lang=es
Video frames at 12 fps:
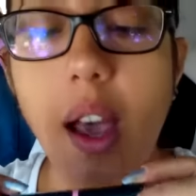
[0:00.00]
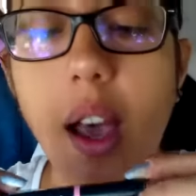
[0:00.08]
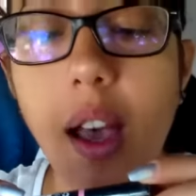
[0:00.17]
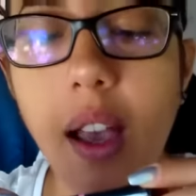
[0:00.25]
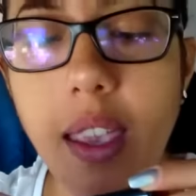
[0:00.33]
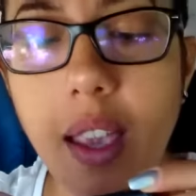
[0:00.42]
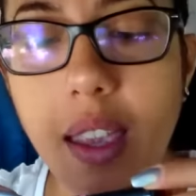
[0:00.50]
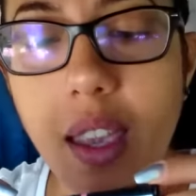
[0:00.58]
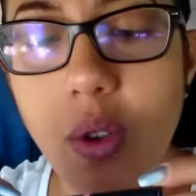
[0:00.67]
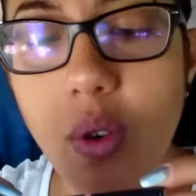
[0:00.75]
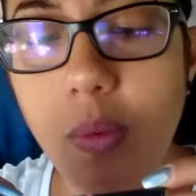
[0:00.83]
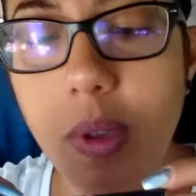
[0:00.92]
Ay, aquí
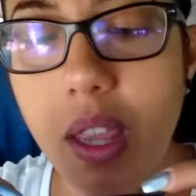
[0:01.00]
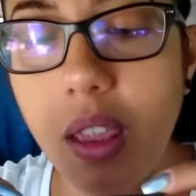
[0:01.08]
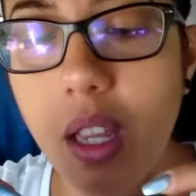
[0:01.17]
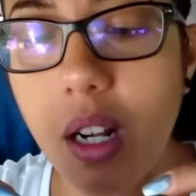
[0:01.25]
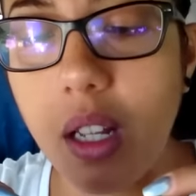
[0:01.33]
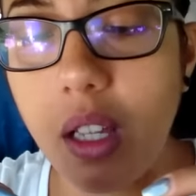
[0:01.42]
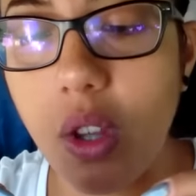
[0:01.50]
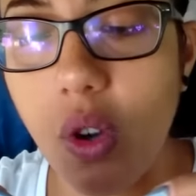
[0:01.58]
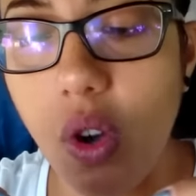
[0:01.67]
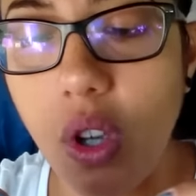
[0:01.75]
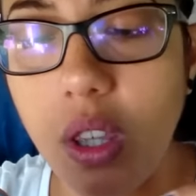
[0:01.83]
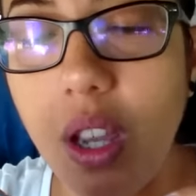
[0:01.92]
hay uno bien
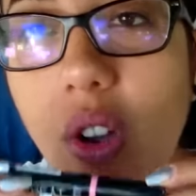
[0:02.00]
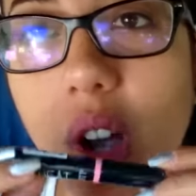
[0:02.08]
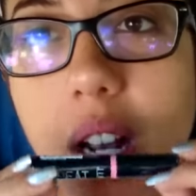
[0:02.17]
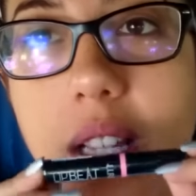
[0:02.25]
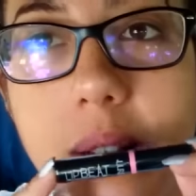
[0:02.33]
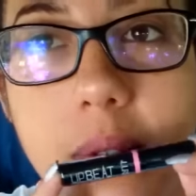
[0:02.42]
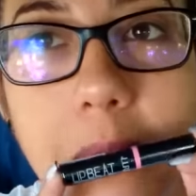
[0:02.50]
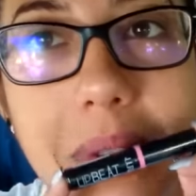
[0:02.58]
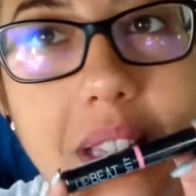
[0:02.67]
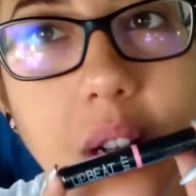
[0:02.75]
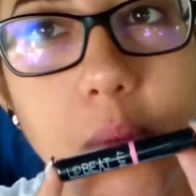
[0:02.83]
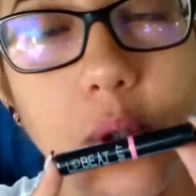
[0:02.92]
tiernito. Hoy tengo ganas de verme
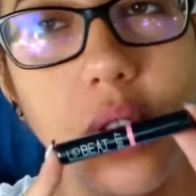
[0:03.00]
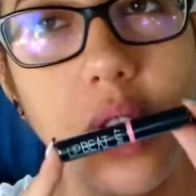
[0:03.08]
así como